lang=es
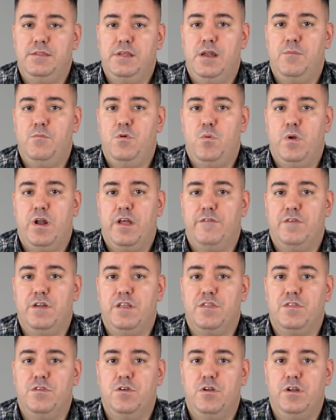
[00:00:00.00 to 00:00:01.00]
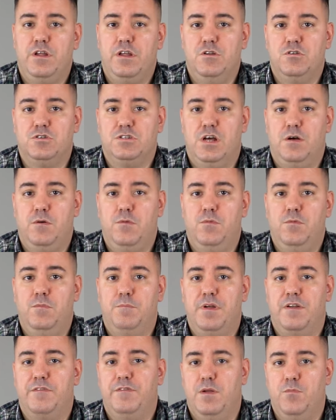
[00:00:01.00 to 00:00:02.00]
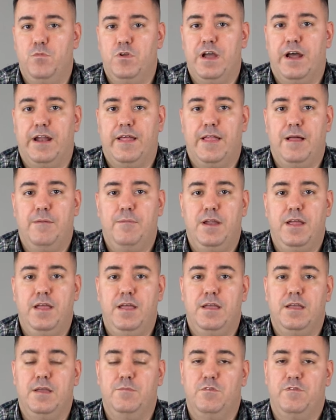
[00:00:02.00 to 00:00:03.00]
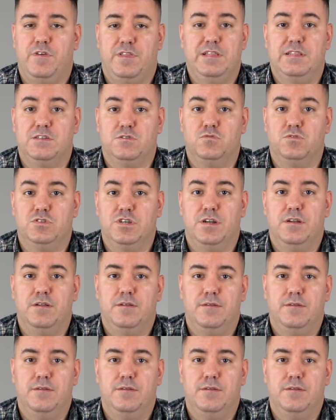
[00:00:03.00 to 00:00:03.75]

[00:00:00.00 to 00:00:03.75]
tiene muy buena definición y nos da un perfil muy agradable y muy fácil de escuchar.